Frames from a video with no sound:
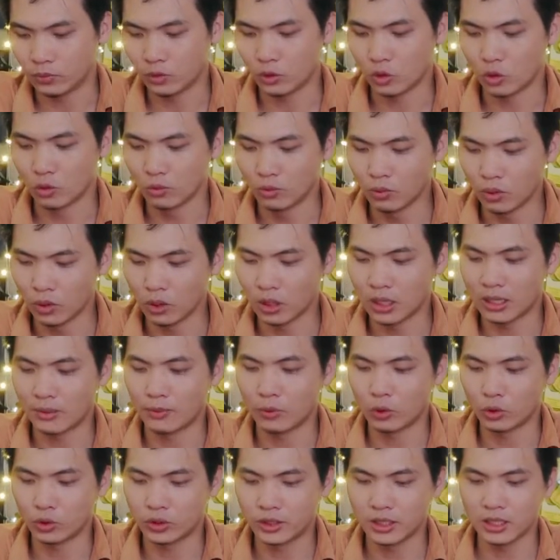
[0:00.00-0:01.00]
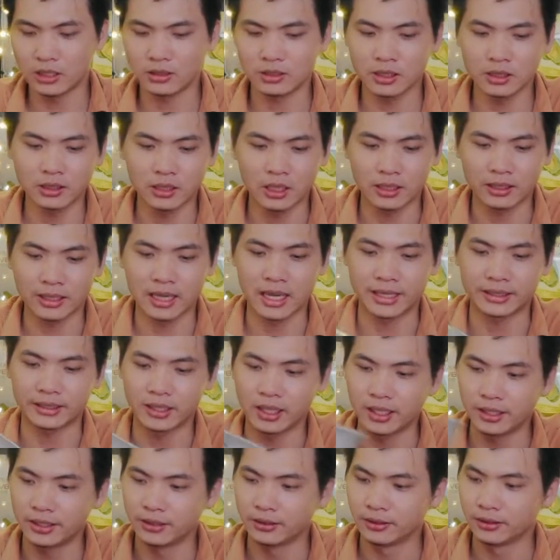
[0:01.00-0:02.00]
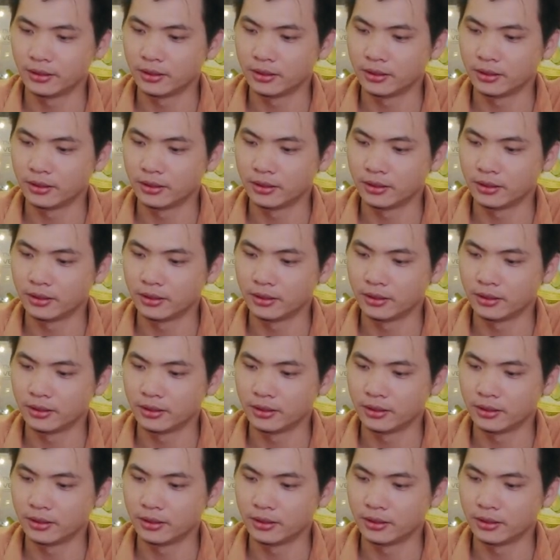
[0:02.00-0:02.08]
cũng là một chiếc rất thần thánh đây.